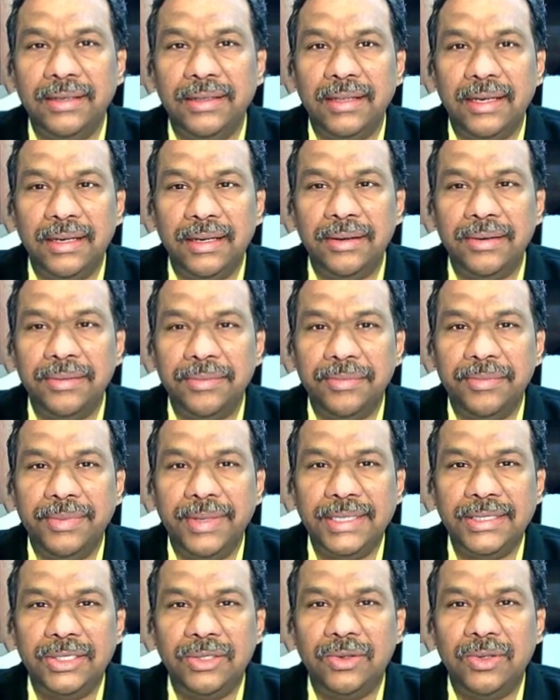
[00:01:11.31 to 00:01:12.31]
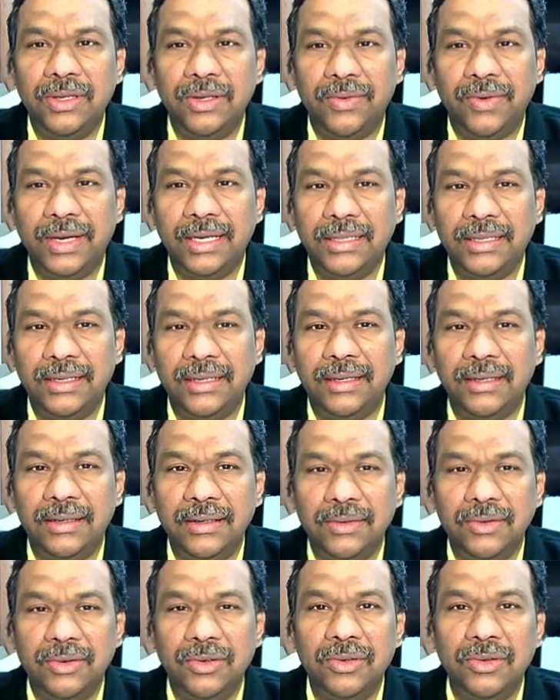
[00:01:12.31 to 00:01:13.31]
இதெல்லாம் பேசக்கூடிய வார்த்தைகள்
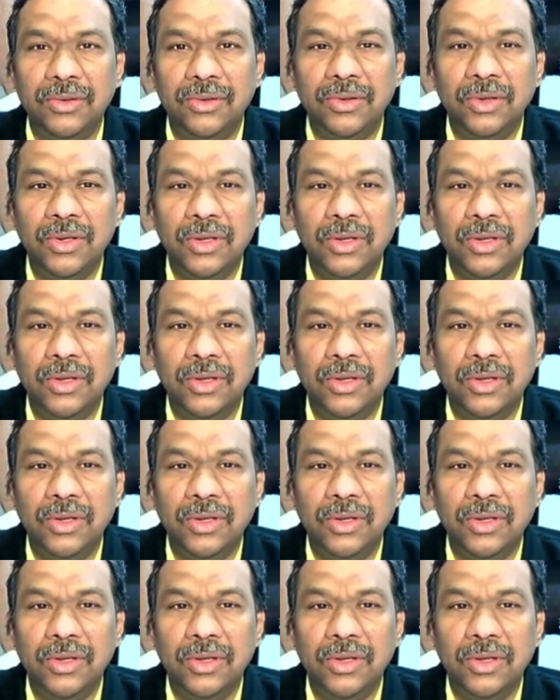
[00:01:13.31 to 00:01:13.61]
ஒன்றும்